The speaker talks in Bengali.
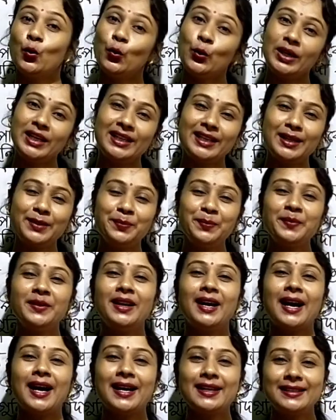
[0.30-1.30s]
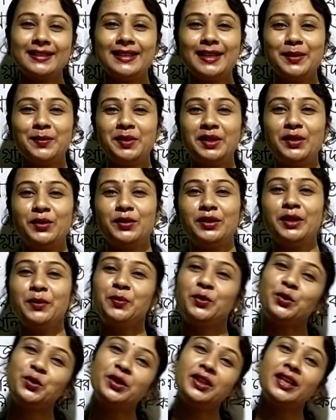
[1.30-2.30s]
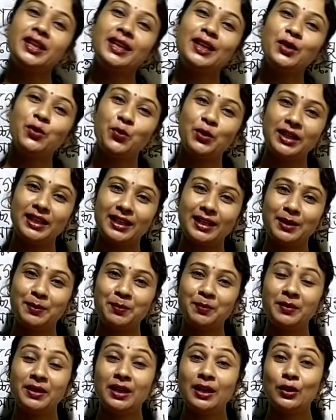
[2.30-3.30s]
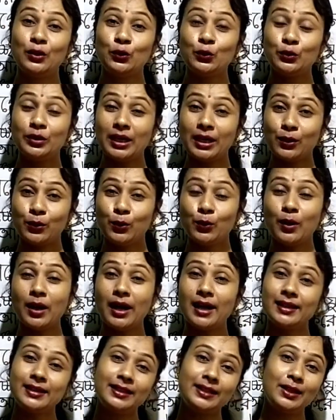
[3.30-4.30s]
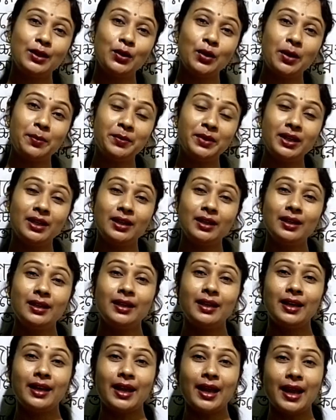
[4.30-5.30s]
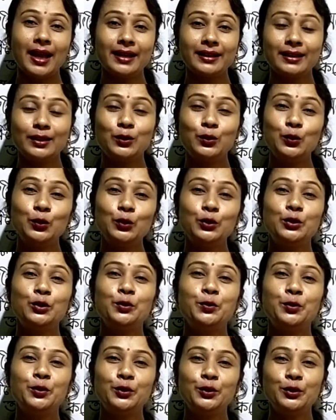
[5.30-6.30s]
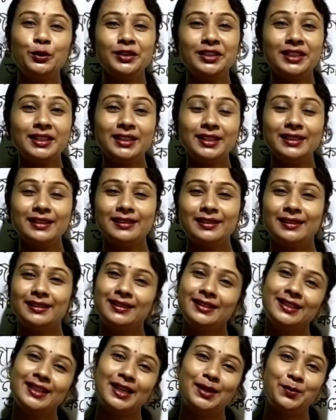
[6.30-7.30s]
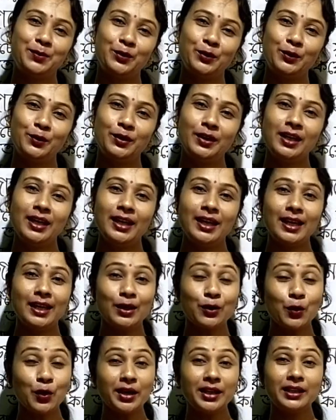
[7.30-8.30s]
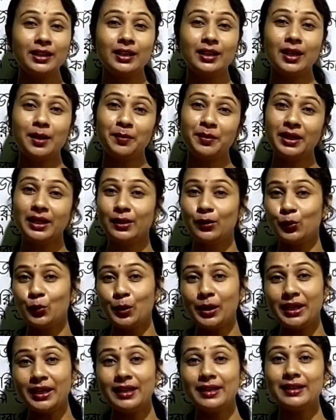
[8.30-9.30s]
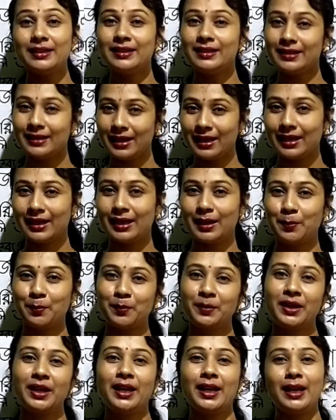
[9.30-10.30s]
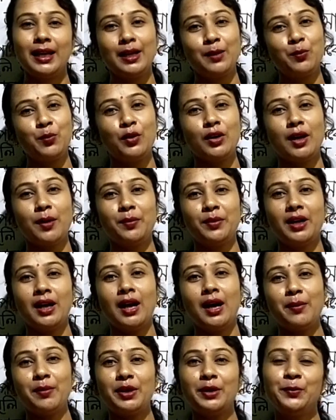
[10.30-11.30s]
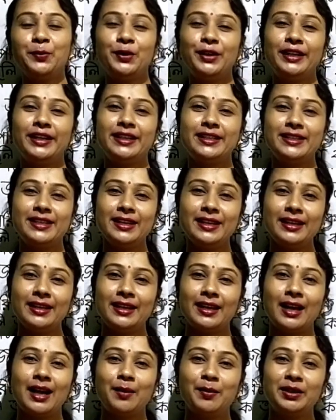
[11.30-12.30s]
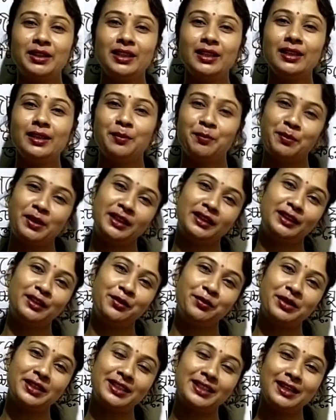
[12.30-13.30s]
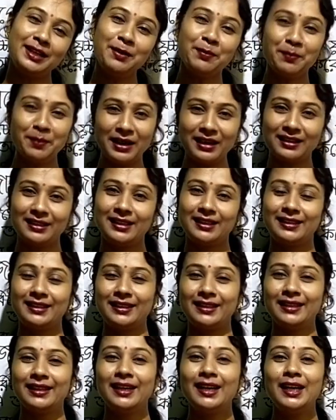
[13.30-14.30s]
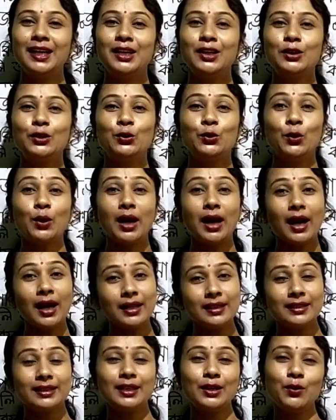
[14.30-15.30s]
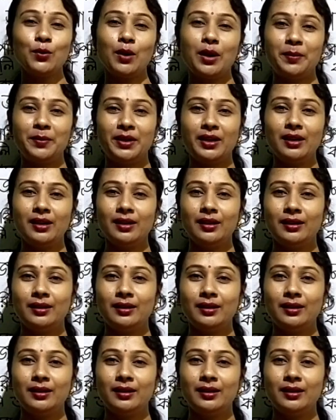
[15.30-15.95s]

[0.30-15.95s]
ওয়েলকাম আজকের ভিডিওতে প্রত্যেককে ওয়েলকাম তো দেখো আজকে আমরা একটা গুরুত্বপূর্ণ জিনিস জানব এই কয়েকদিন আমরা একটু ইংরেজি শিখলাম এরপর আমরা আবার ফিরে যাই আমাদের মাতৃভাষা বাংলাতে তো আজকেও আমরা